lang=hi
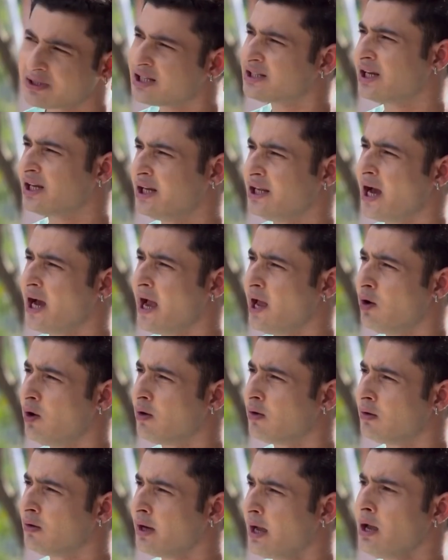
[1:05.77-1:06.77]
के लिए आए हो
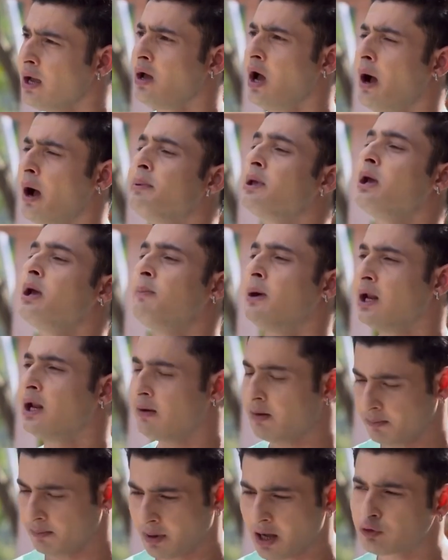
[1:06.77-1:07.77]
हैं? अब ये भला
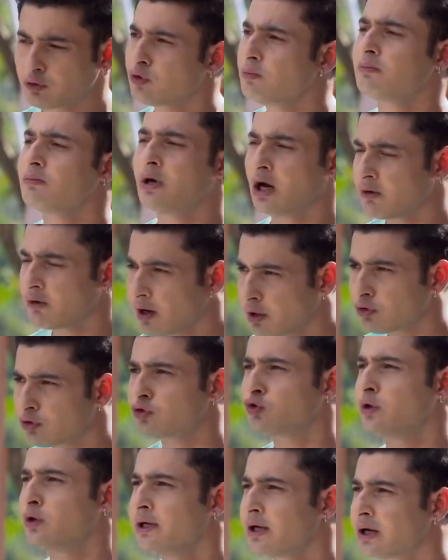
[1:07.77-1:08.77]
बात तुम घर वालों से थोड़ी
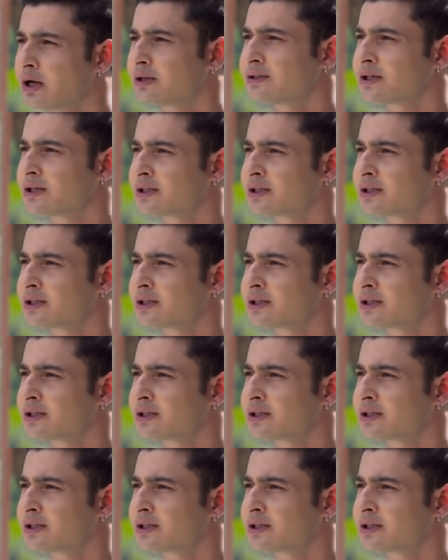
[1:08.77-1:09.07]
ना कर सकते